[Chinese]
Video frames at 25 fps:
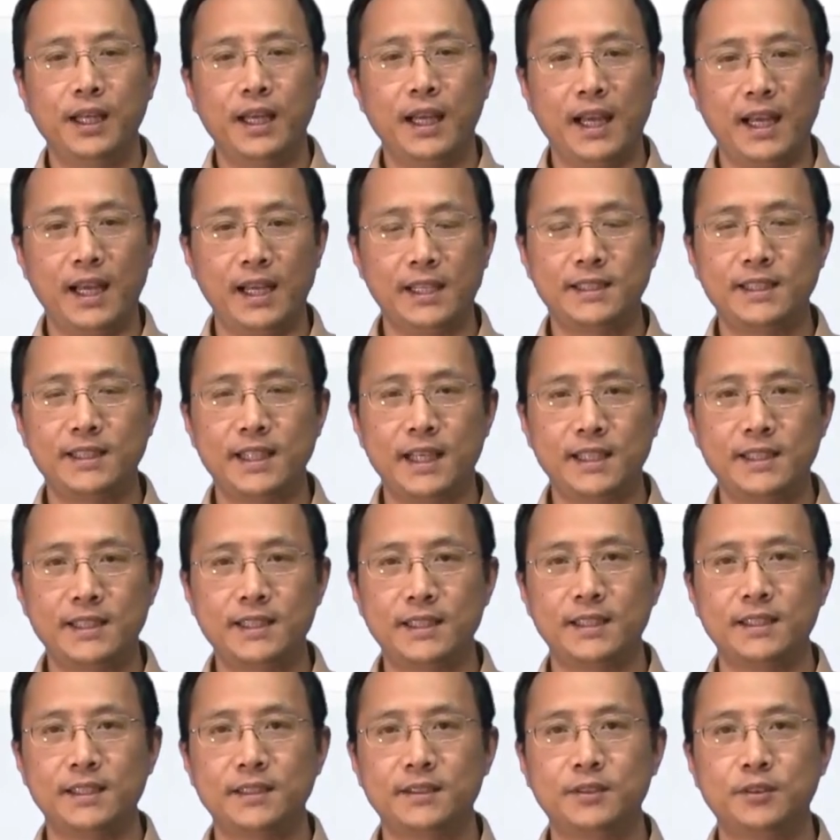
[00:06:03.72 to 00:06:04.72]
xx，
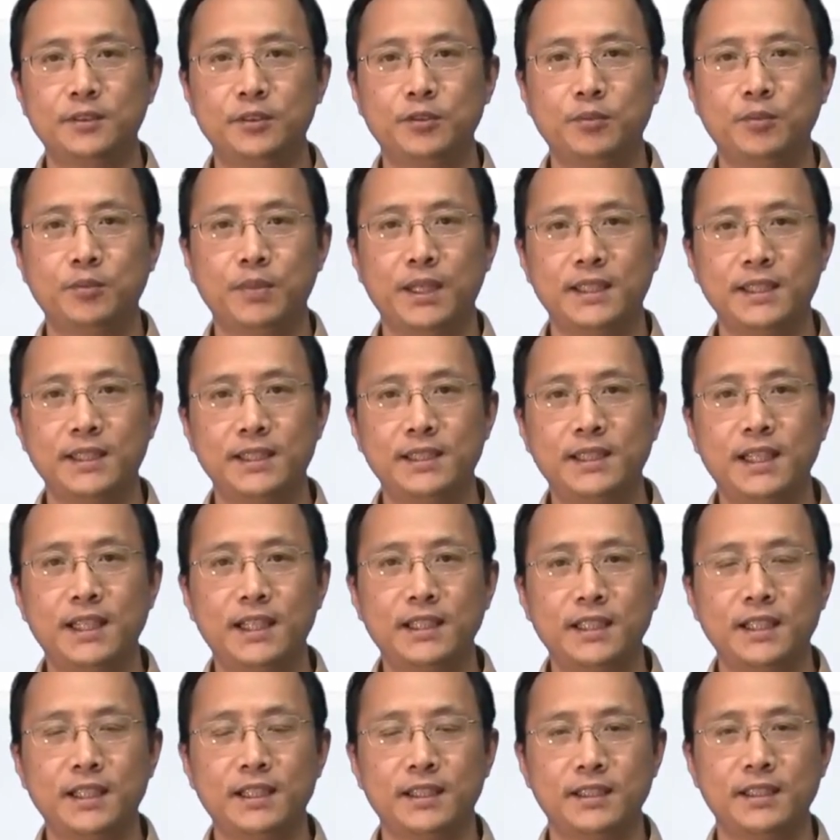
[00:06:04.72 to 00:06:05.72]
把这相
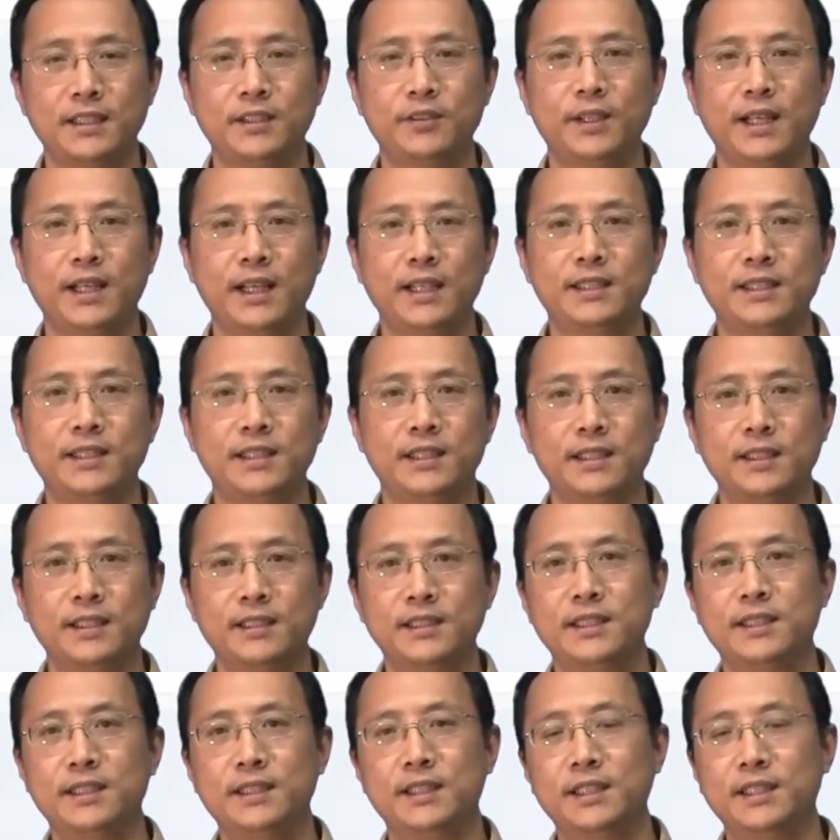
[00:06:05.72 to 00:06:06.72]
等，因为 x 跟
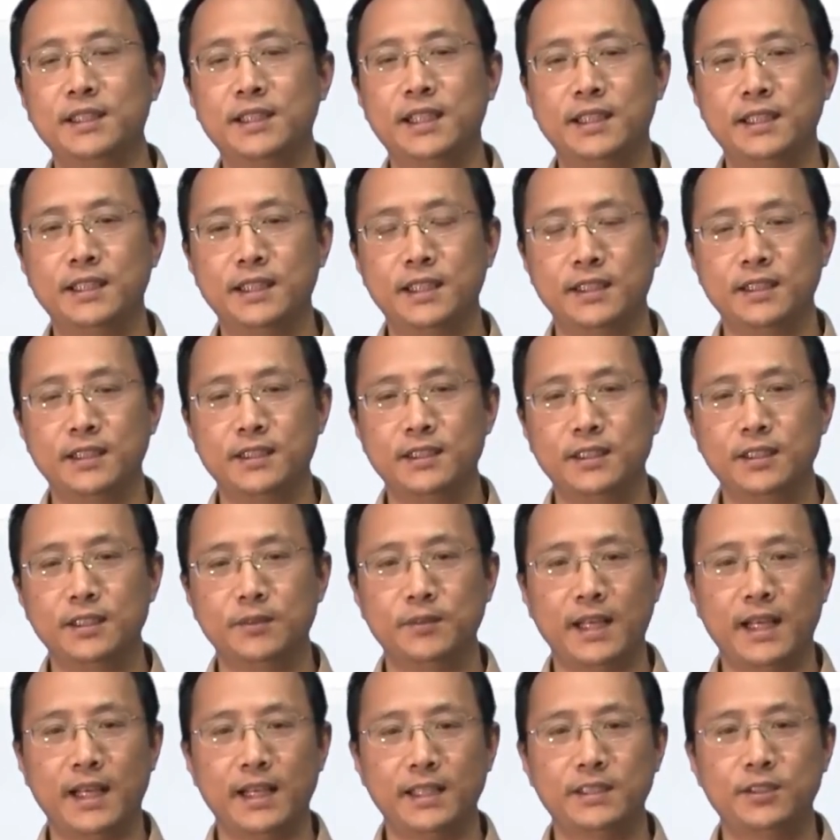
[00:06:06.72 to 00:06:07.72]
自身相等，那么
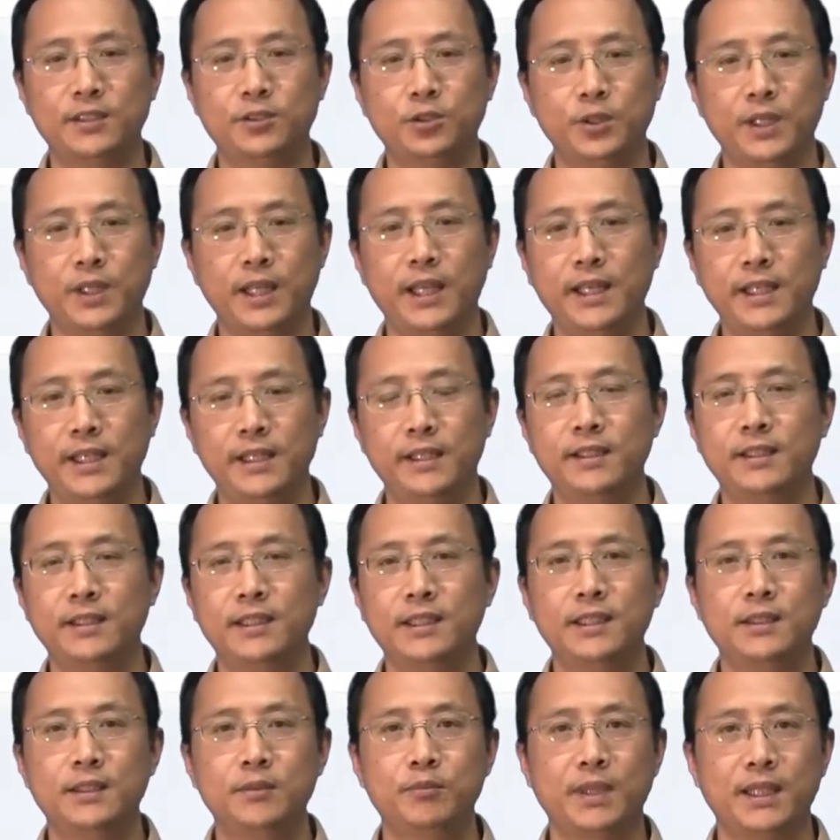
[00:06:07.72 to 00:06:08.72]
x 属于 A，
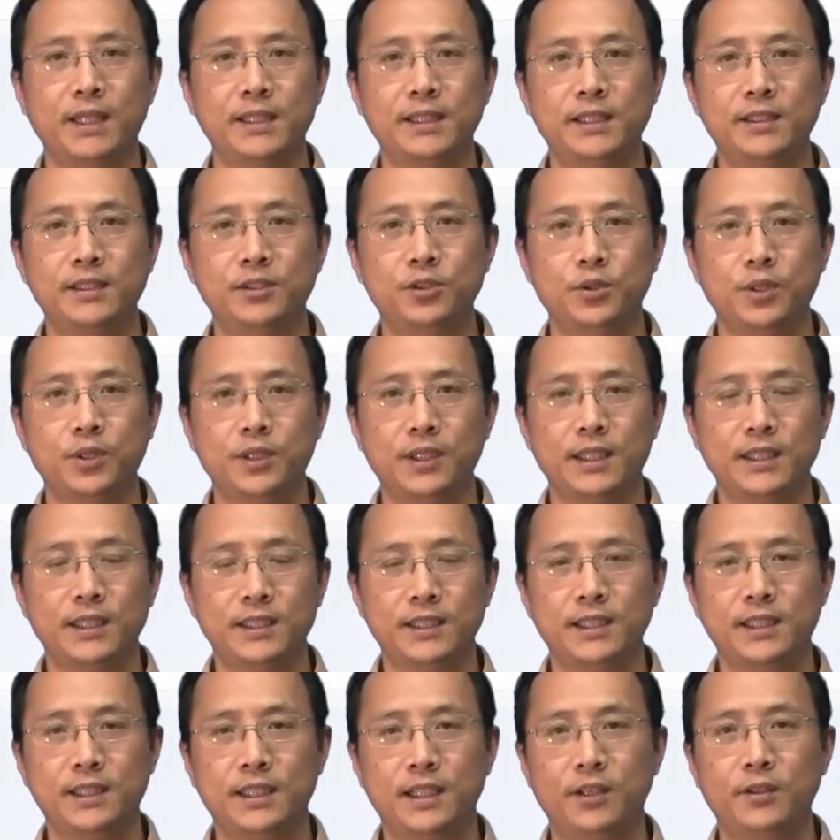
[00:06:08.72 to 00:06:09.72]
把这些所有的这
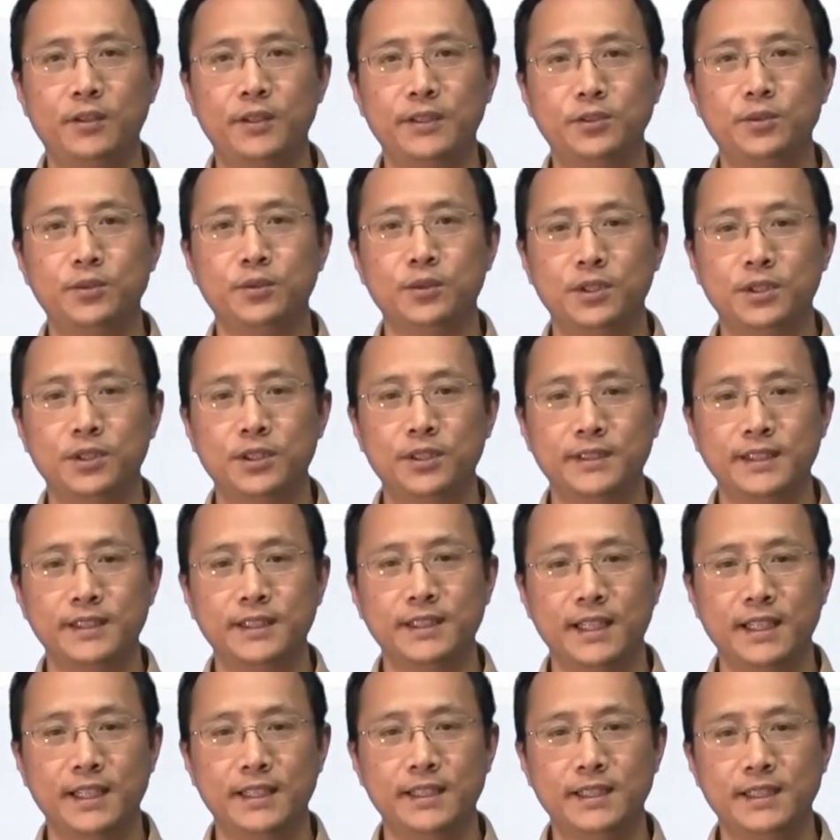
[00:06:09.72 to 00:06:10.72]
个二元组收集
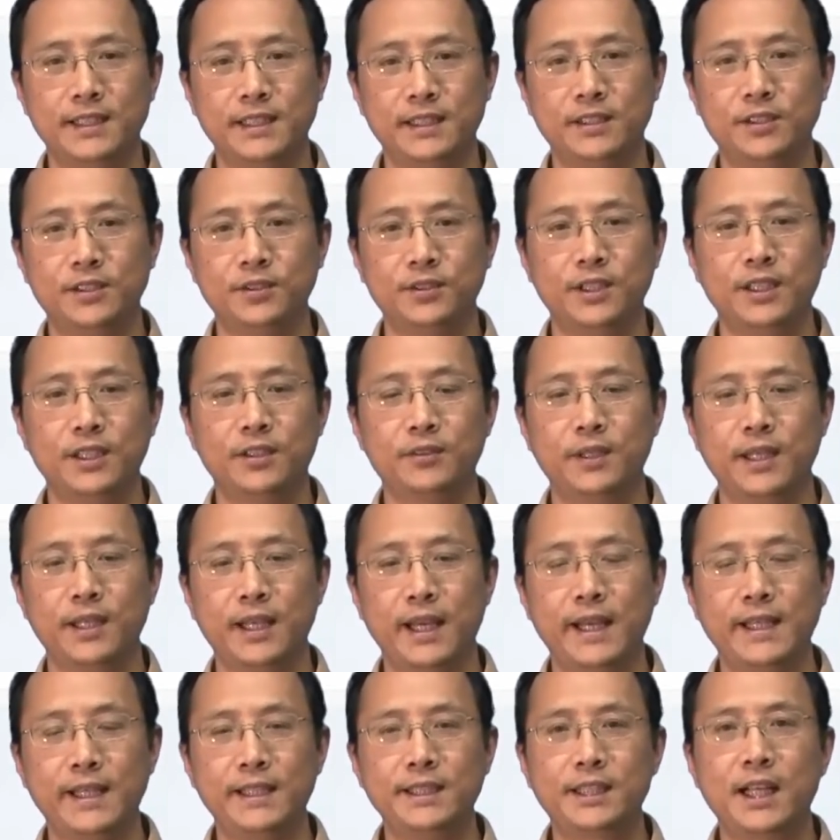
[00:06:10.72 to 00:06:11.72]
在一起，就称为
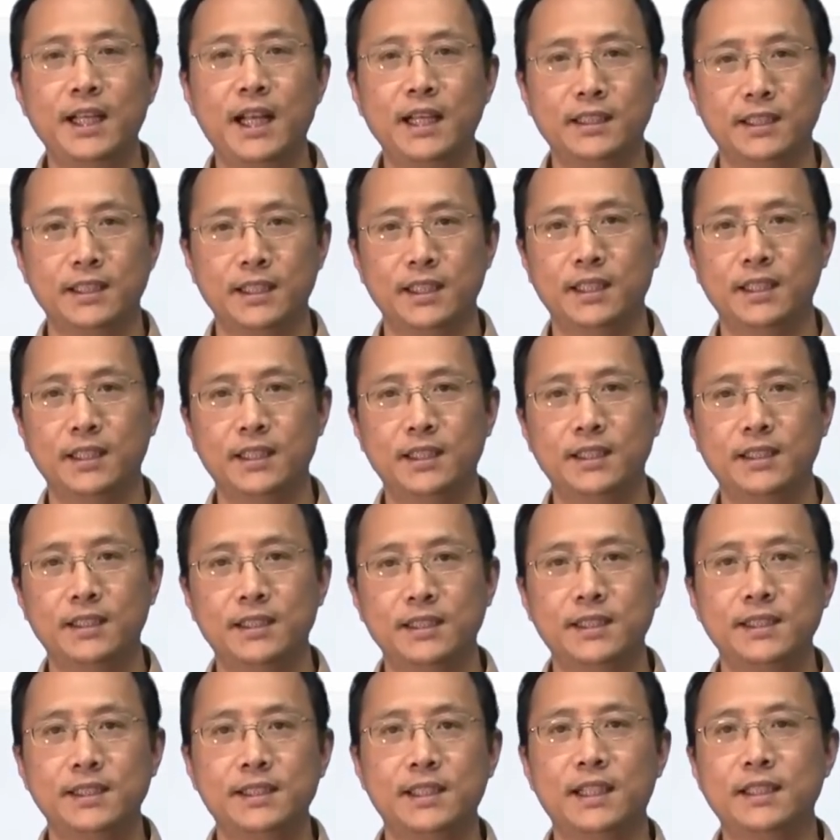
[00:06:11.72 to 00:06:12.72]
A 上的
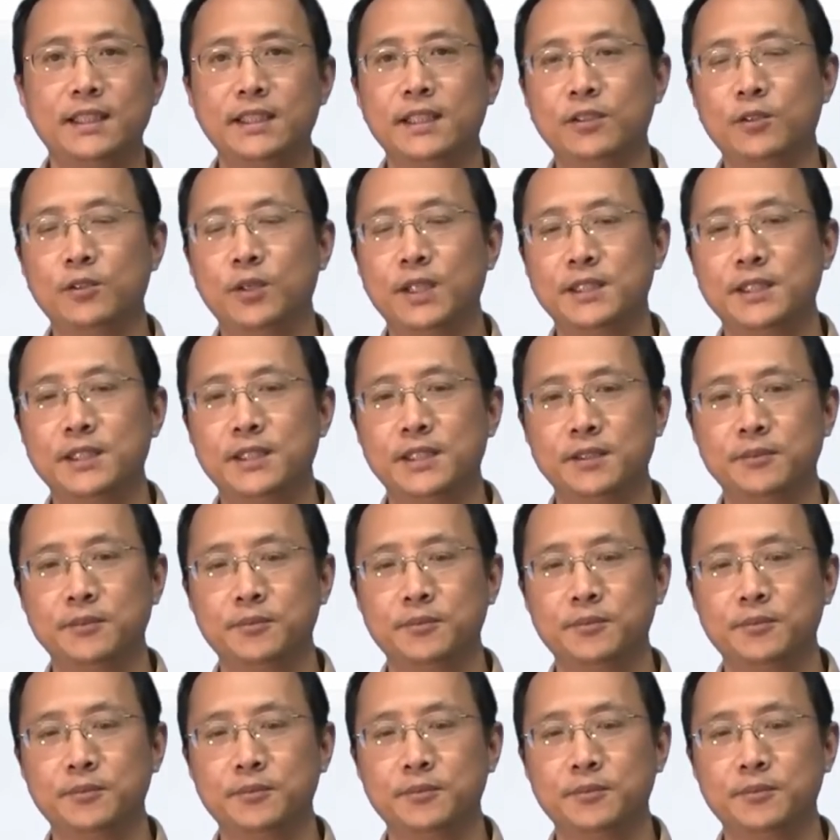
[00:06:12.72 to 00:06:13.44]
相等关系。